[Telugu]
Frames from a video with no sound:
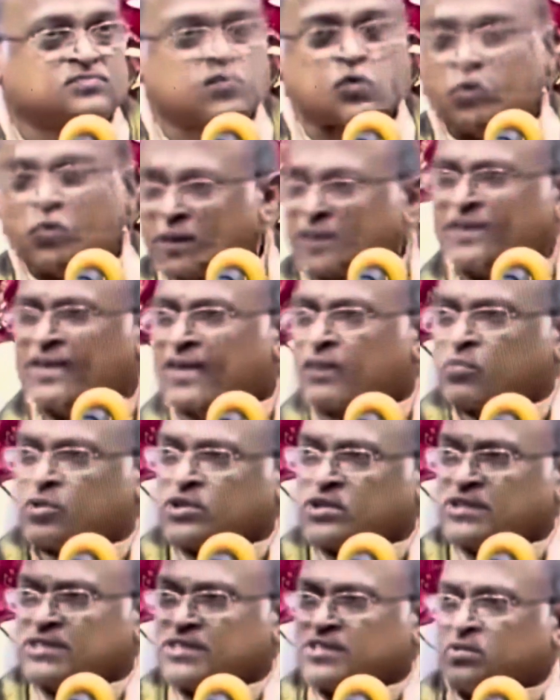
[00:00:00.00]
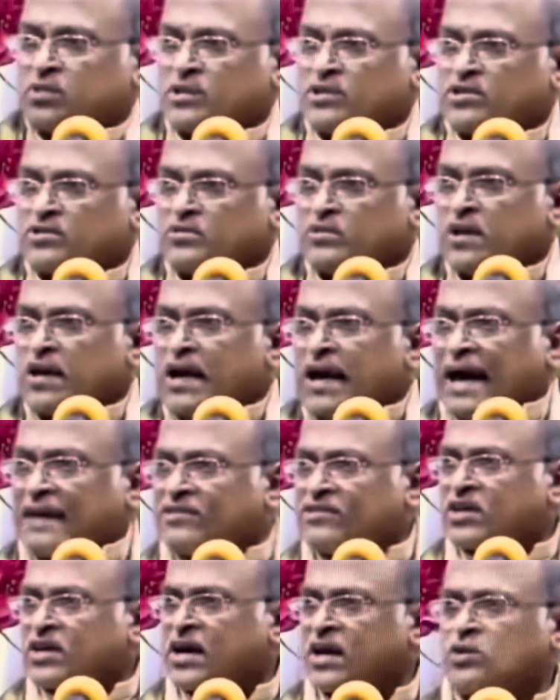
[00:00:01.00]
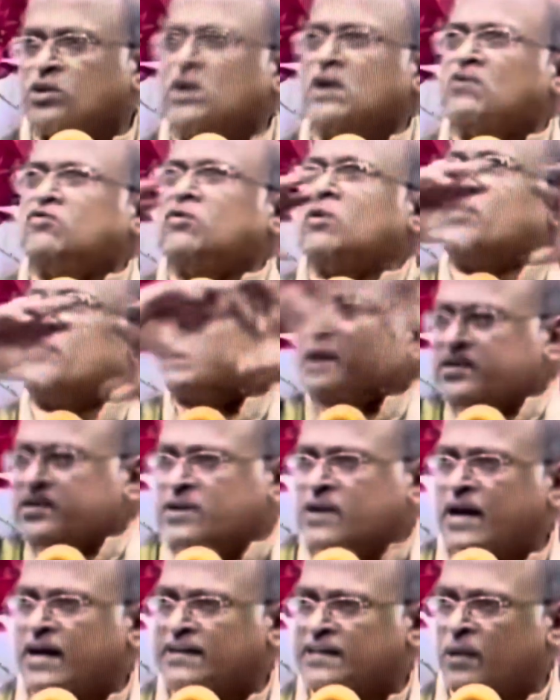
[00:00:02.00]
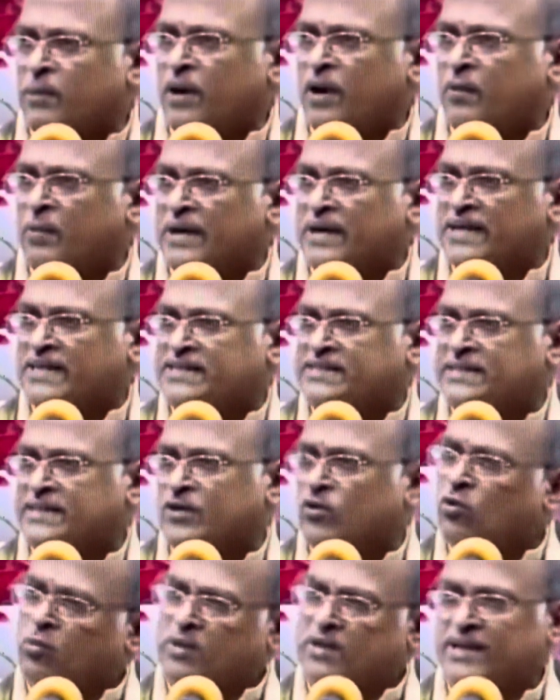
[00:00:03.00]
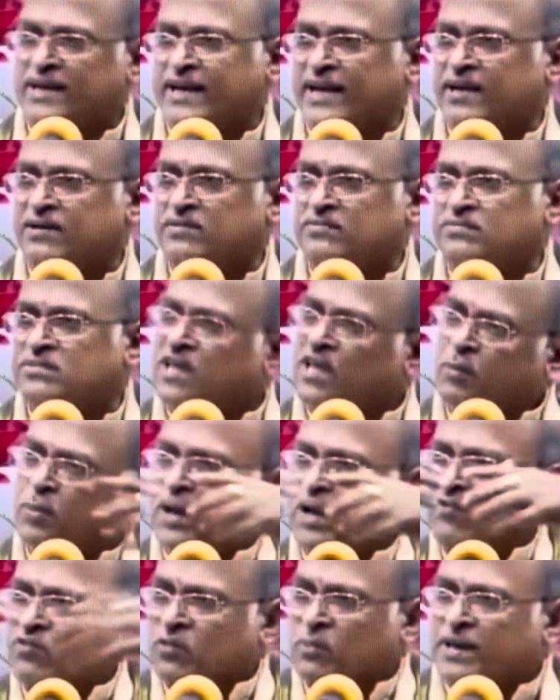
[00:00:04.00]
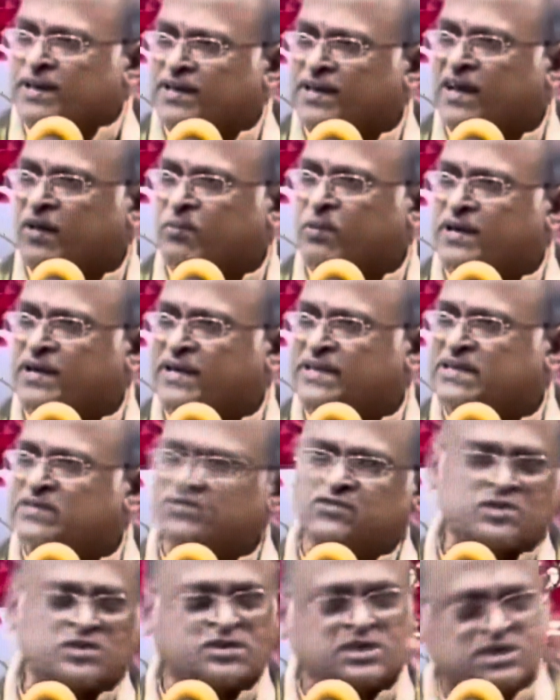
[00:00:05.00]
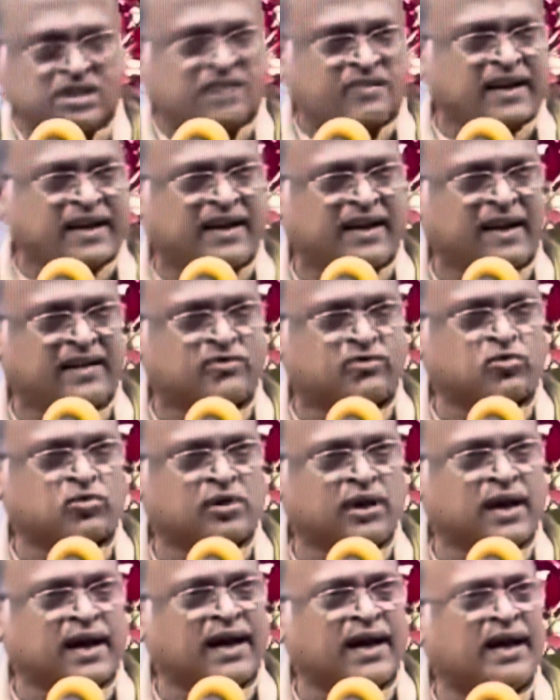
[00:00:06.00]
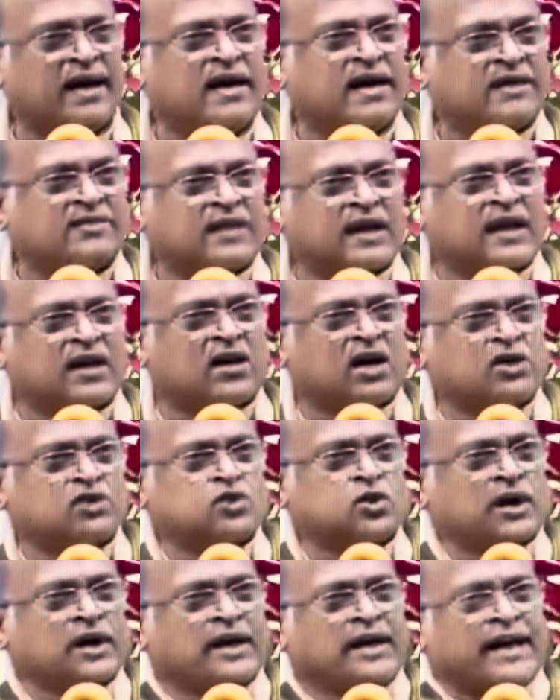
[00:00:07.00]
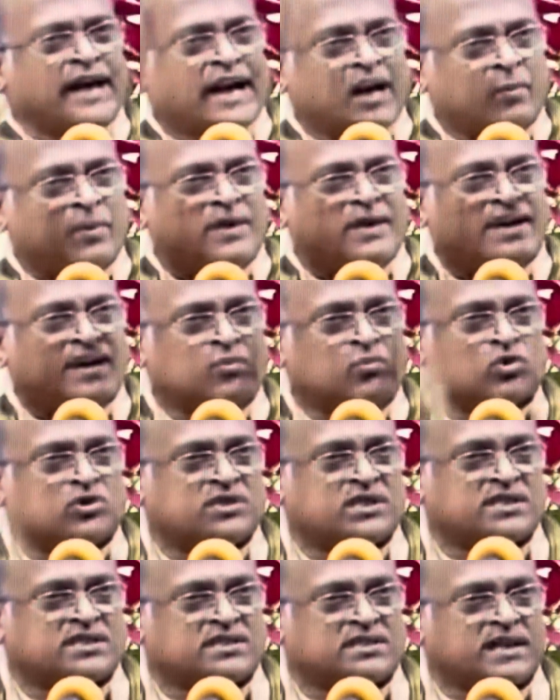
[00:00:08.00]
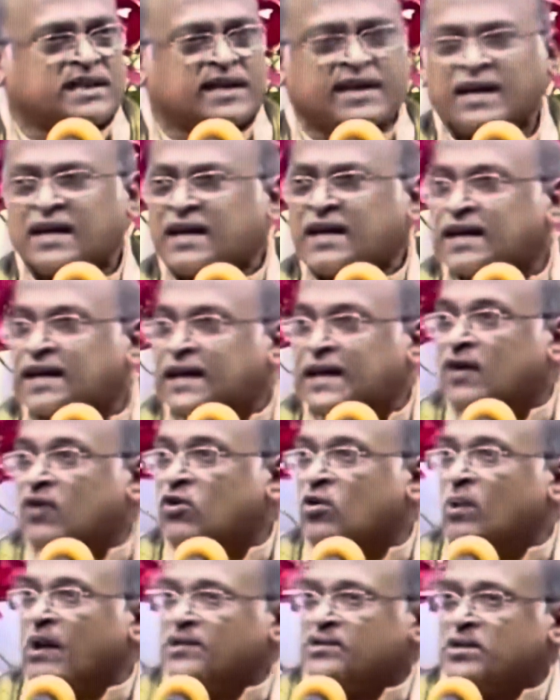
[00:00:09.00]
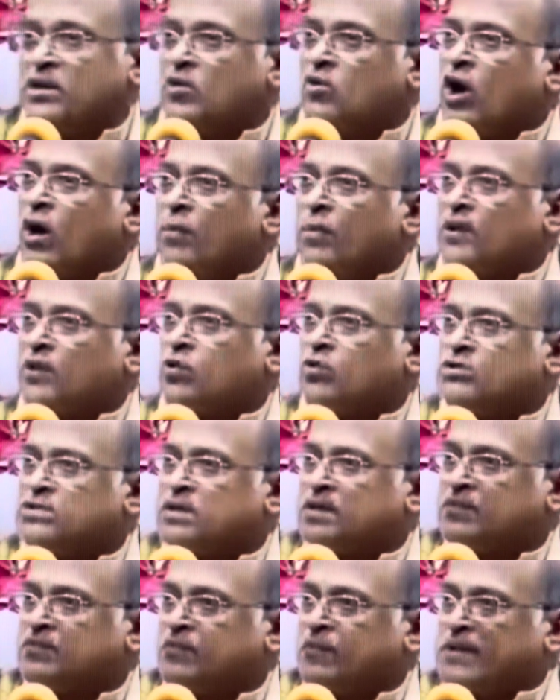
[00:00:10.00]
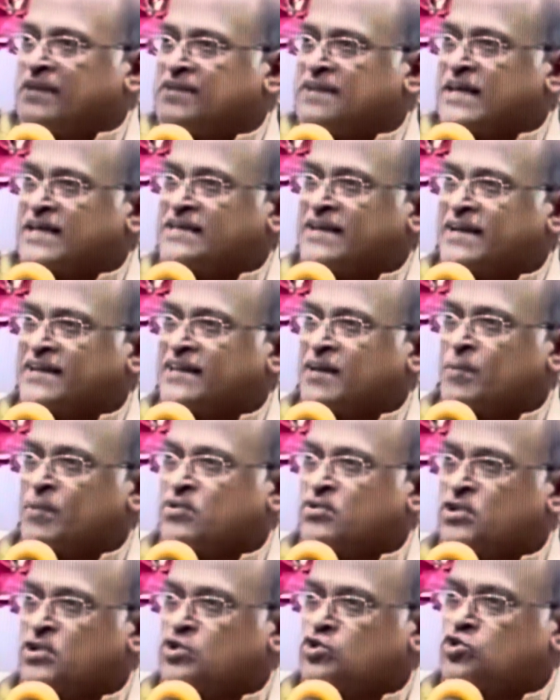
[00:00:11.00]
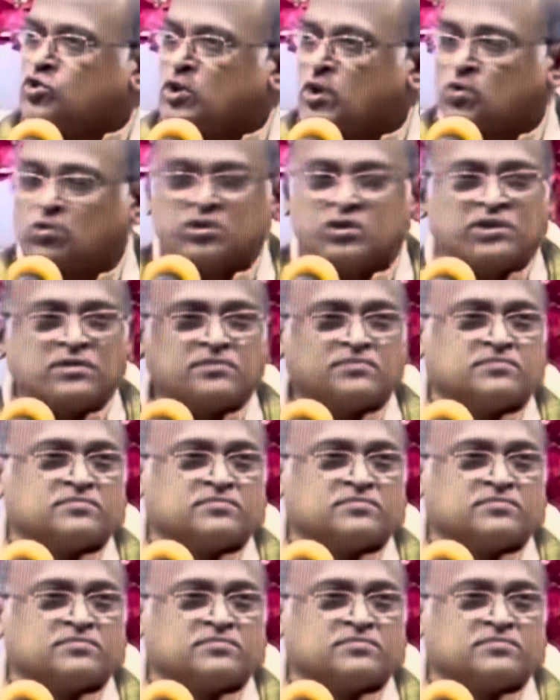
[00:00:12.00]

గుమ్మం దగ్గర పోషించింది మొత్తం అంతేకాదు విపరీతంగా దీపాలు పెట్టేసింది గుమ్మం దగ్గర దీపాలు విపరీతంగా పెట్టేసి విచిత్రమైన కాంతి ఉండేలాగా ధనరాశులన్నీ గడప దగ్గర పోసేసిందండి ఈవిడ మాత్రం లోపల కూర్చొని పంచాక్షర జపం చేస్తూనే ఉంది